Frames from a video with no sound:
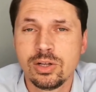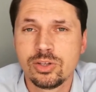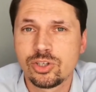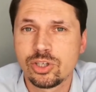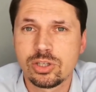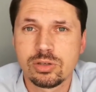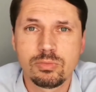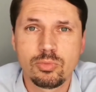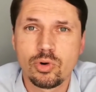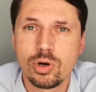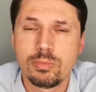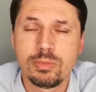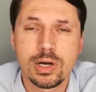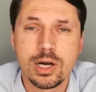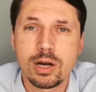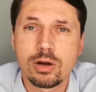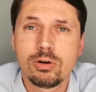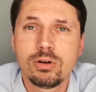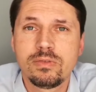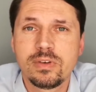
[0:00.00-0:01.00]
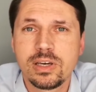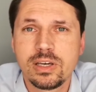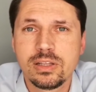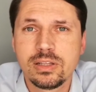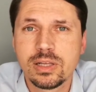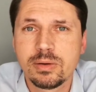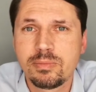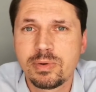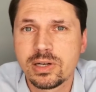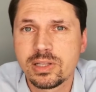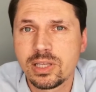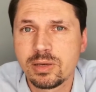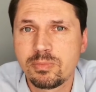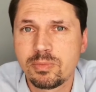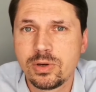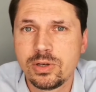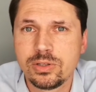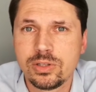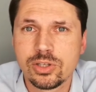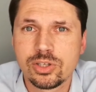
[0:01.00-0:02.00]
czy to byłaby jakakolwiek inna partia
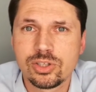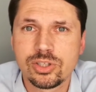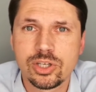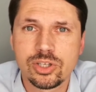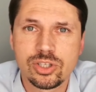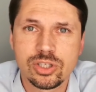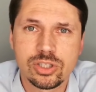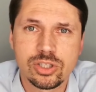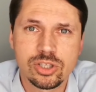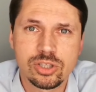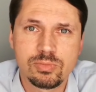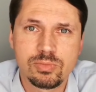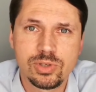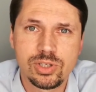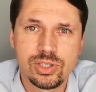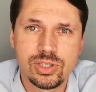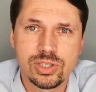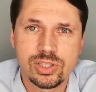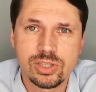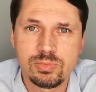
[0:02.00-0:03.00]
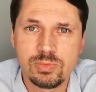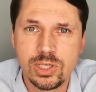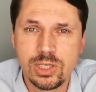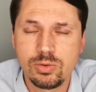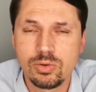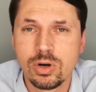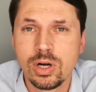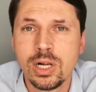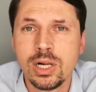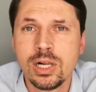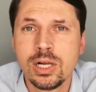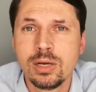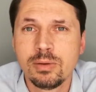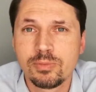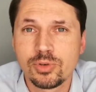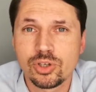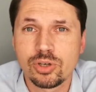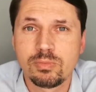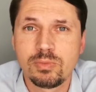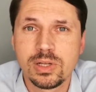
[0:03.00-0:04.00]
polityczna, czy coś by się zmieniło
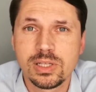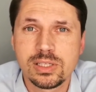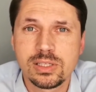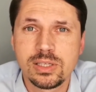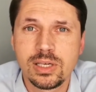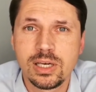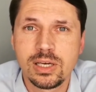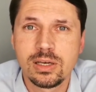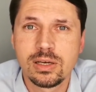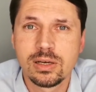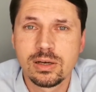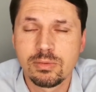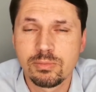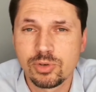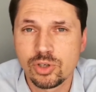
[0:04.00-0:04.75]
przy obecnej,